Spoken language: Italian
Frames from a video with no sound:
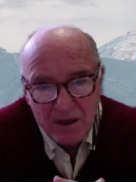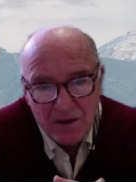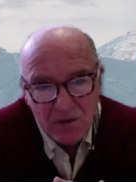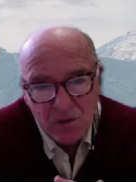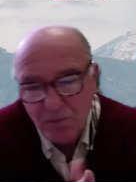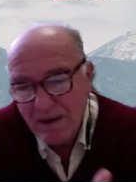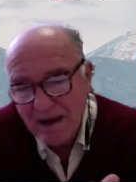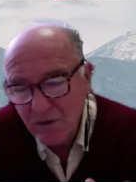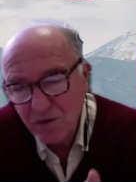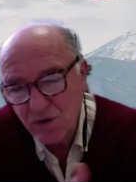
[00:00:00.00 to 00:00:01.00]
sul
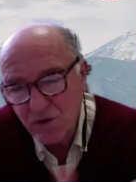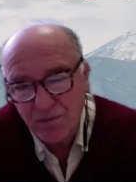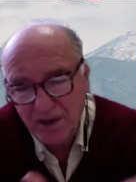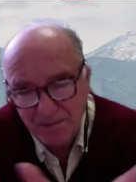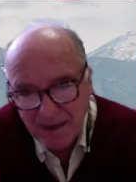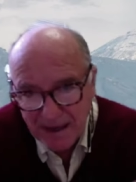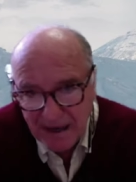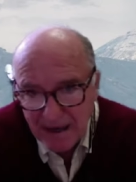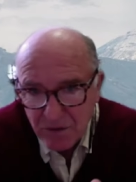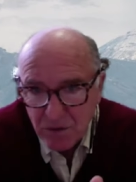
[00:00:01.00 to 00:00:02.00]
banco del
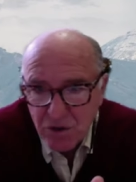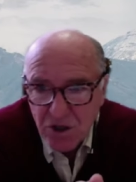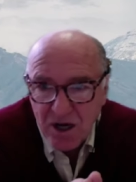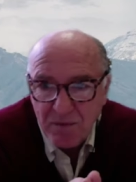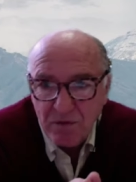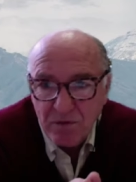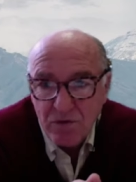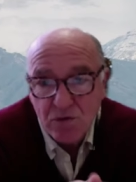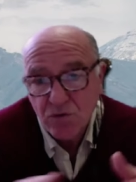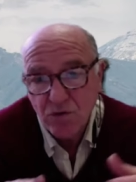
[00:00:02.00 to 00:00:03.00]
supermercato, diciamo,
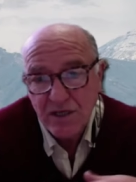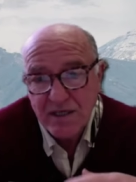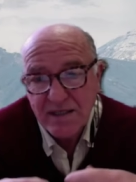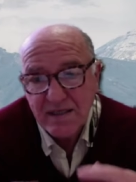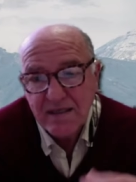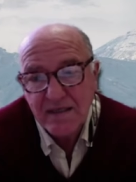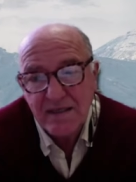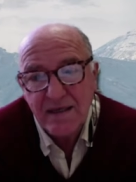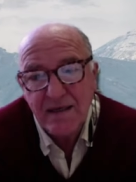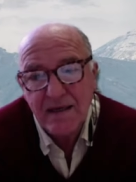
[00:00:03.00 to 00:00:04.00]
sono le
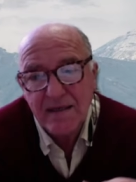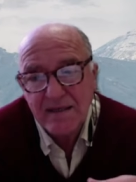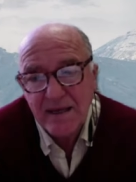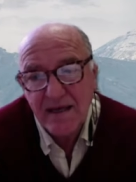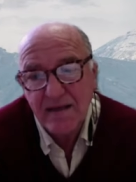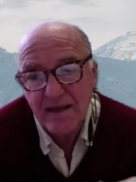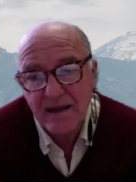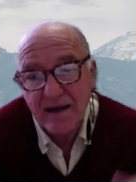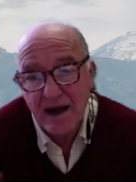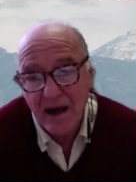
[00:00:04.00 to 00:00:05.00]
stesse aziende
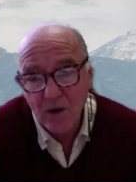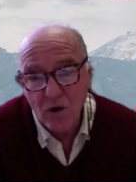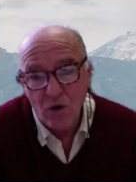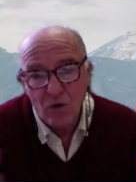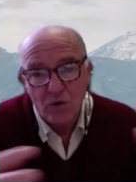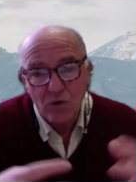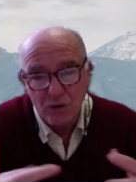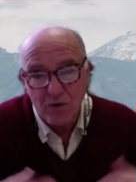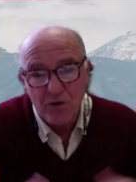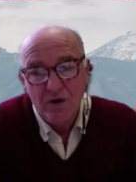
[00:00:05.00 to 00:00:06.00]
che
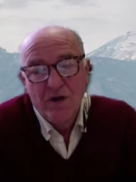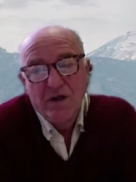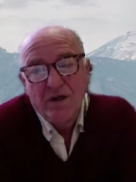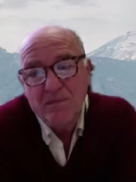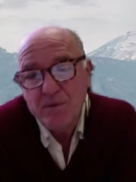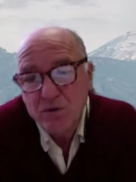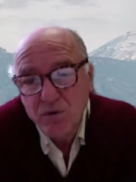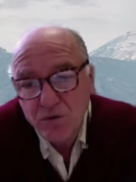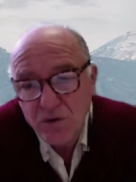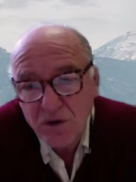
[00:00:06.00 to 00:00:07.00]
raccolgono i
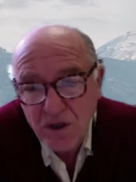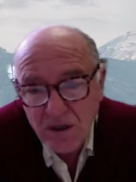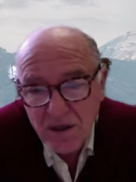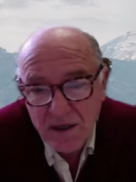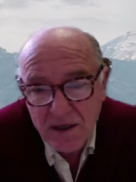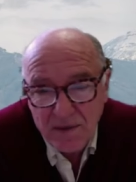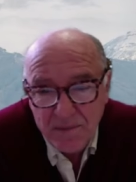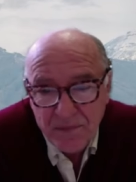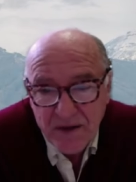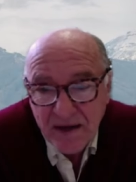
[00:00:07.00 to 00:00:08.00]
prodotti eh,
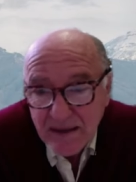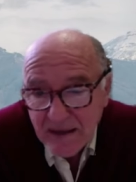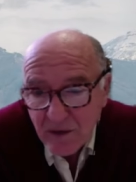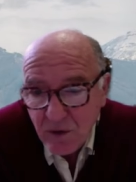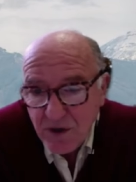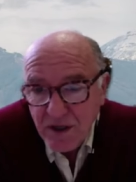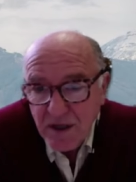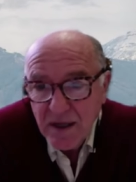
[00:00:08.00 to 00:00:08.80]
agricoli